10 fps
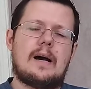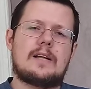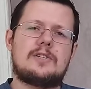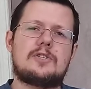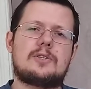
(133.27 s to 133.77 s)

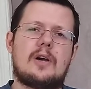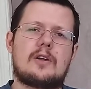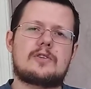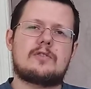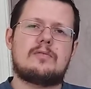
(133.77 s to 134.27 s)
Они
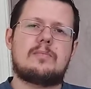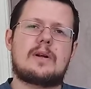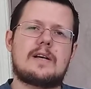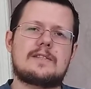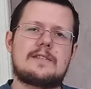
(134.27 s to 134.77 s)
считают, что в
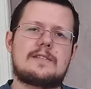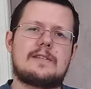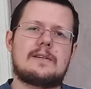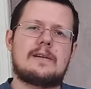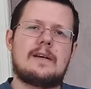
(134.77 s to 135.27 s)

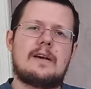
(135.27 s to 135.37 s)
праздности,